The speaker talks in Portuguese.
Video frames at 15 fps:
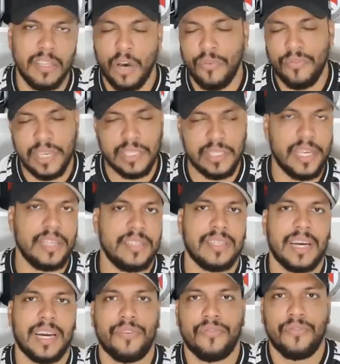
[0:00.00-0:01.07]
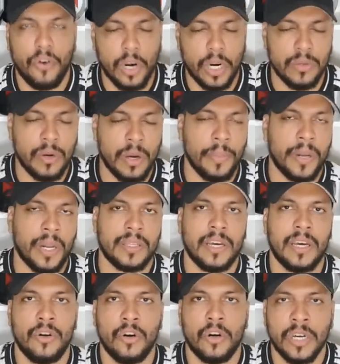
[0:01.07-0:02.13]
Se não vencer, estará fora do Campeonato
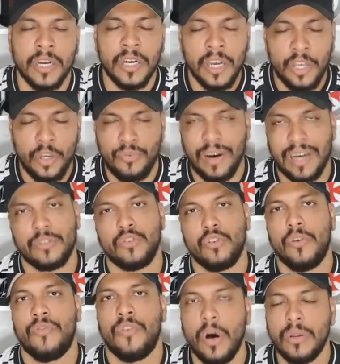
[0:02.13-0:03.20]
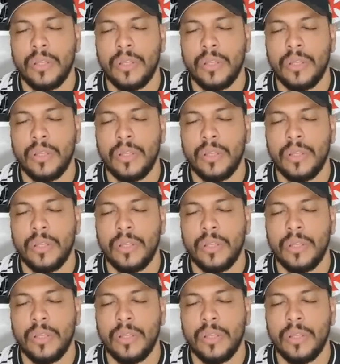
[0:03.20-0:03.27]
Carioca. E o Vasco só